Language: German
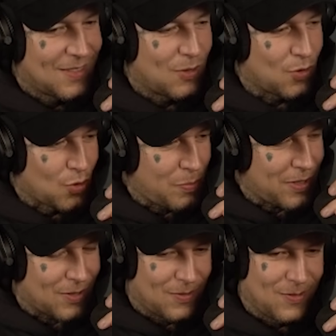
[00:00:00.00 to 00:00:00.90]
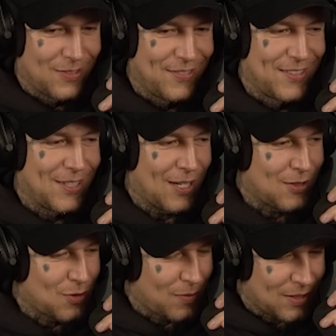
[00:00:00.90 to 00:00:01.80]
Supi. Alles
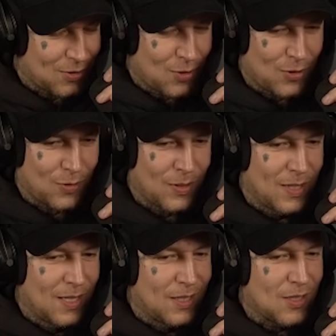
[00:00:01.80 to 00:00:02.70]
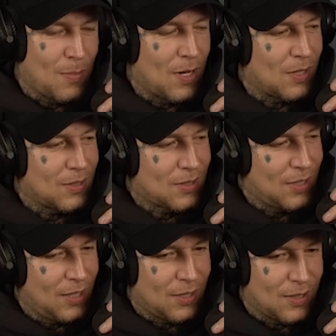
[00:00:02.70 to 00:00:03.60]
soweit in Ordnung. Sag mal,
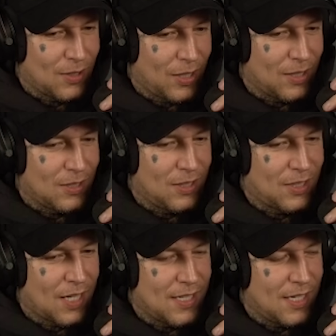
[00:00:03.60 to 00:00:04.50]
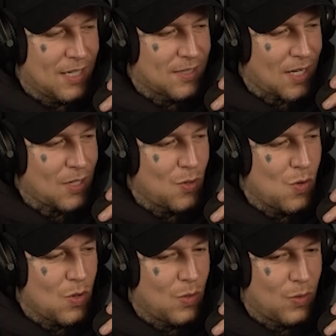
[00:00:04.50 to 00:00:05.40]
die, die Kanäle Satter
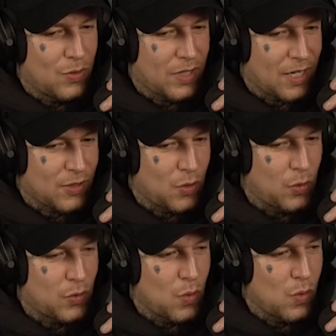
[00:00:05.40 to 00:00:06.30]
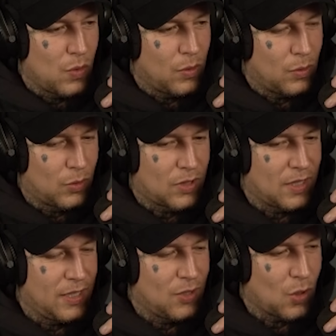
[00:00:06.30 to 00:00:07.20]
Hugo und Reaktions Hugo
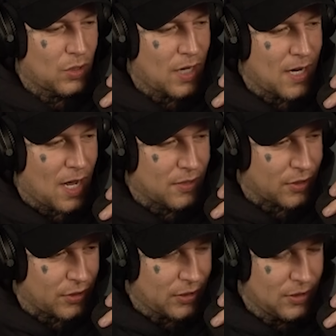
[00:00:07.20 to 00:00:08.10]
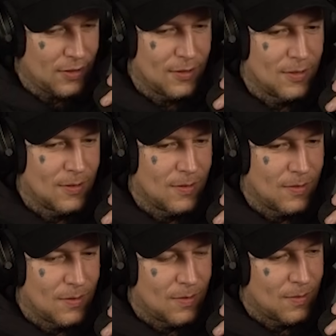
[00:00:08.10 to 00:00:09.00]
unterliegen doch deiner Hand, richtig?
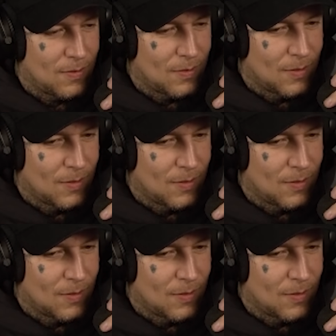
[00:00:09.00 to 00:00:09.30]
Ja.